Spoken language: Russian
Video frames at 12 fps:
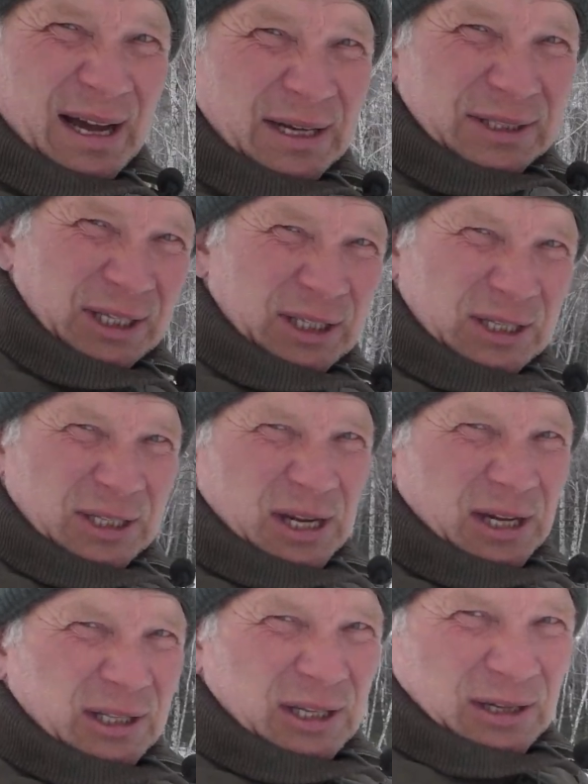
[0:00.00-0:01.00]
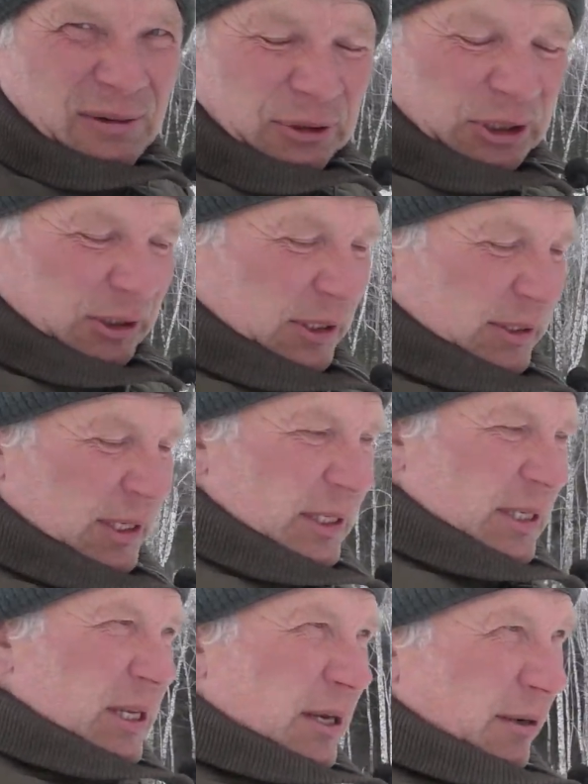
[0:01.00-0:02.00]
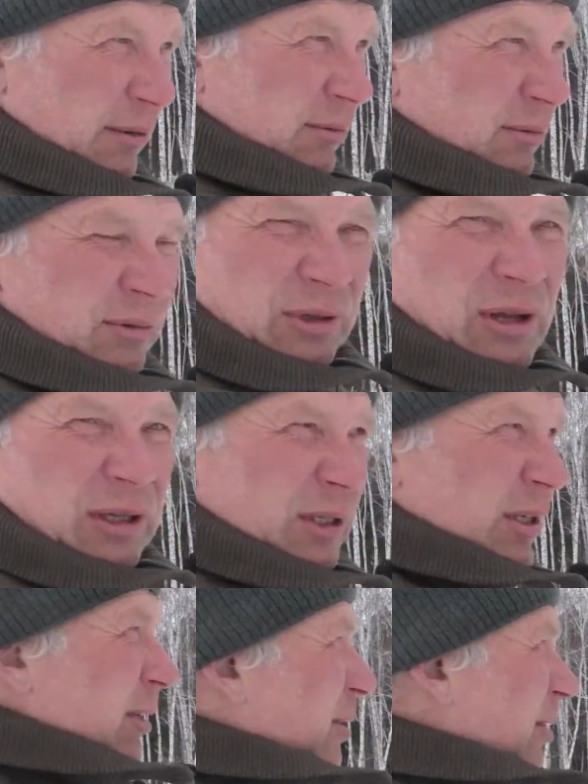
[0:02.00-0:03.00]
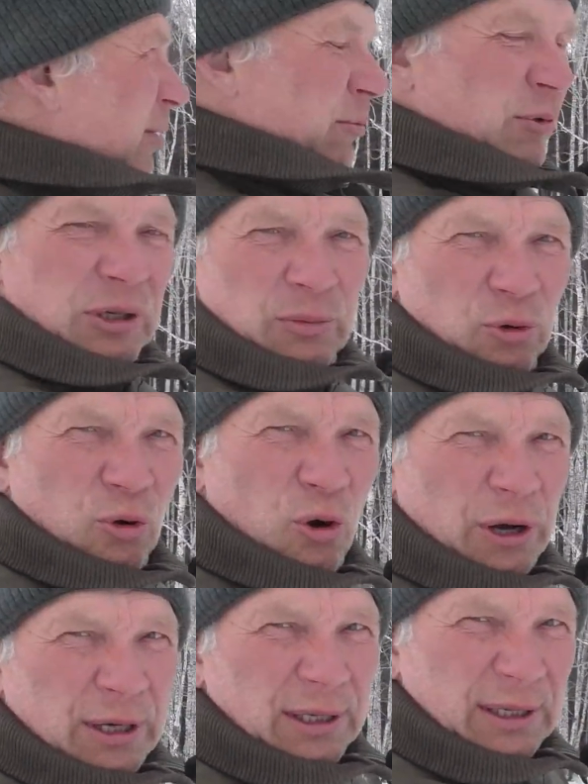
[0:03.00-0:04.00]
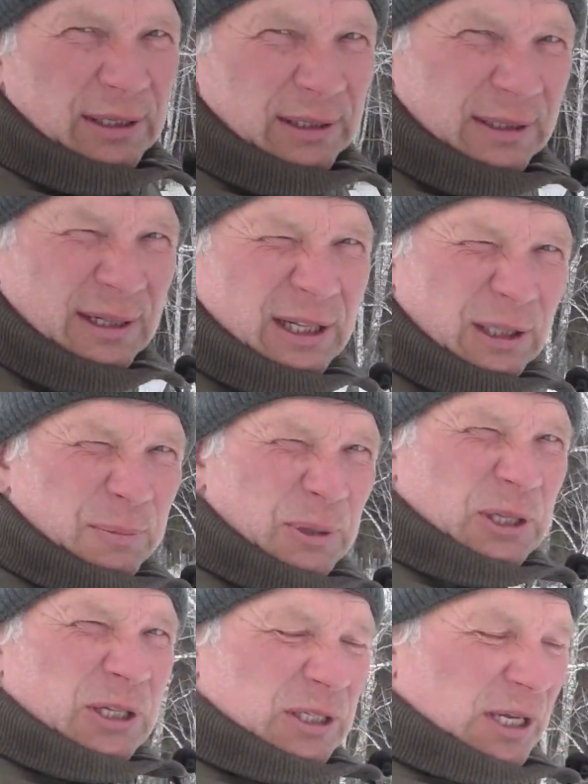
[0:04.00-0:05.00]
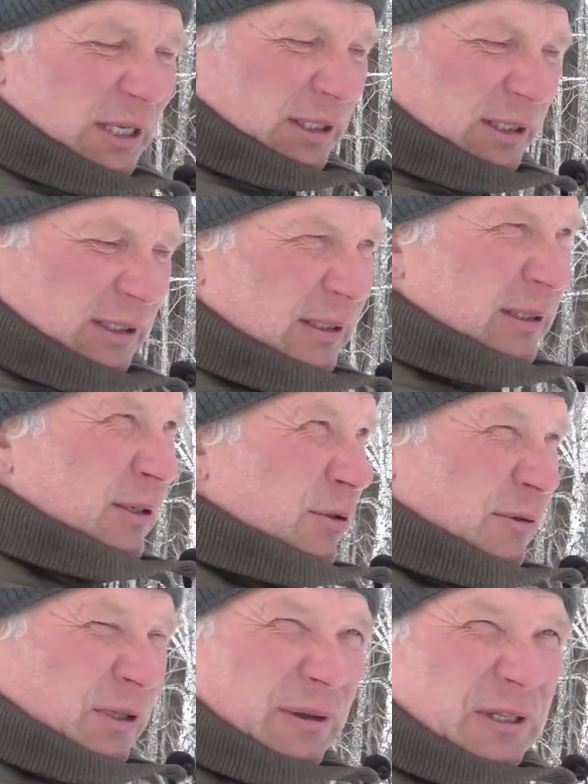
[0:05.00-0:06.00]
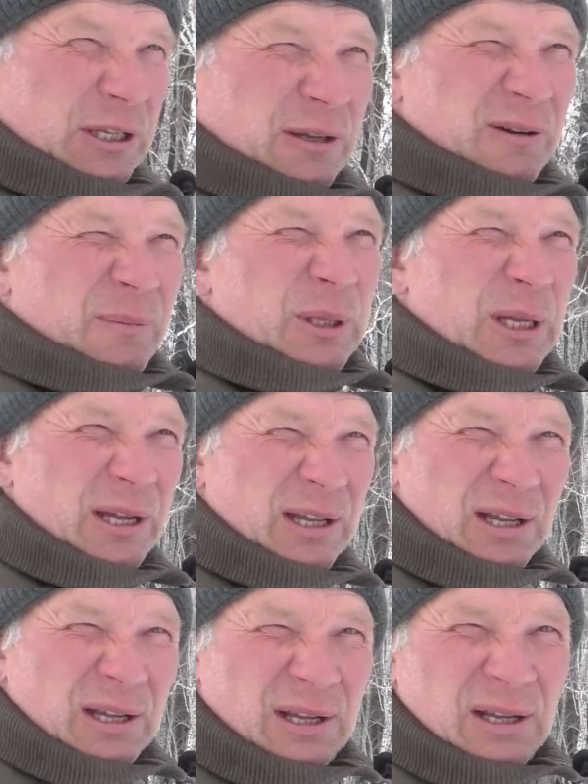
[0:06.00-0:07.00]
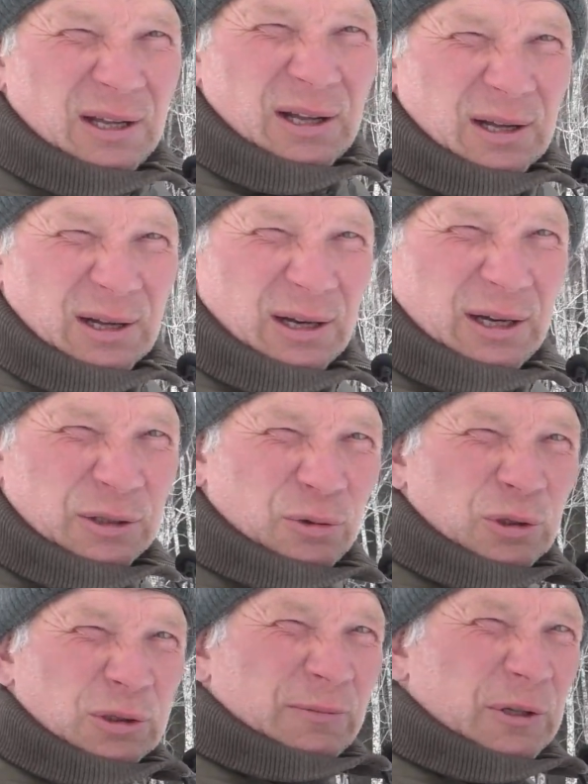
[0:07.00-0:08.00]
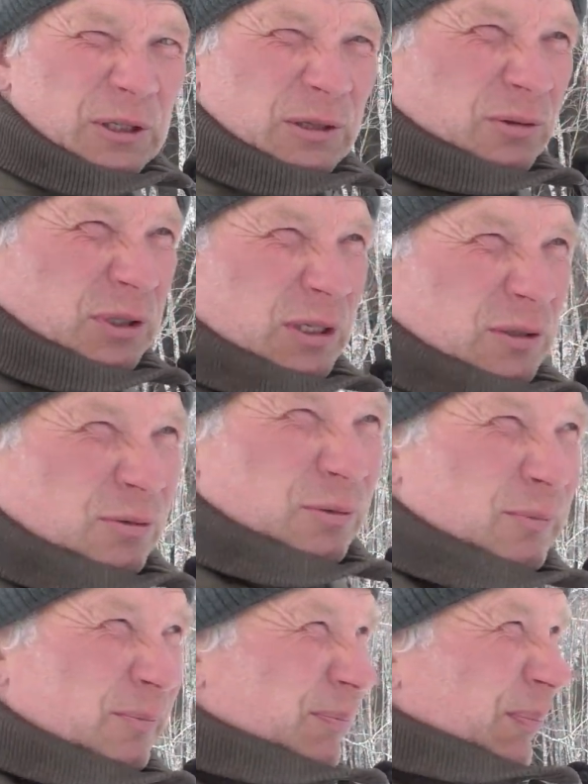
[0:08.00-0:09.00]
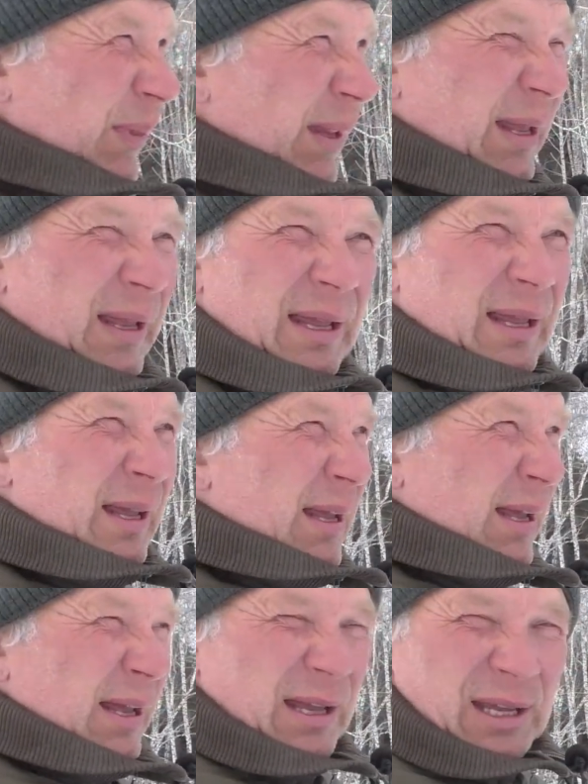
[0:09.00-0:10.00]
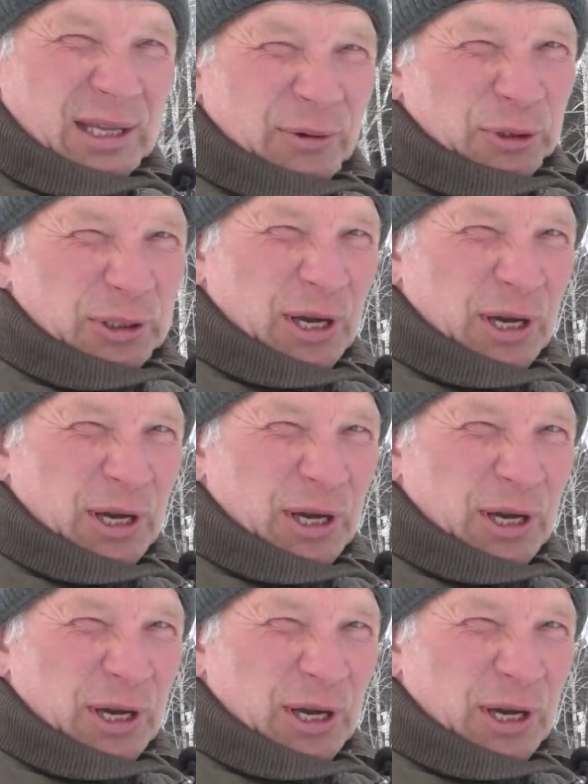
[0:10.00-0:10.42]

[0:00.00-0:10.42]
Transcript: А с этой стороны, вот этой сосне, наверное, уже много, лет 50, еще в советские времена, лесхоз высадил сосну. И вот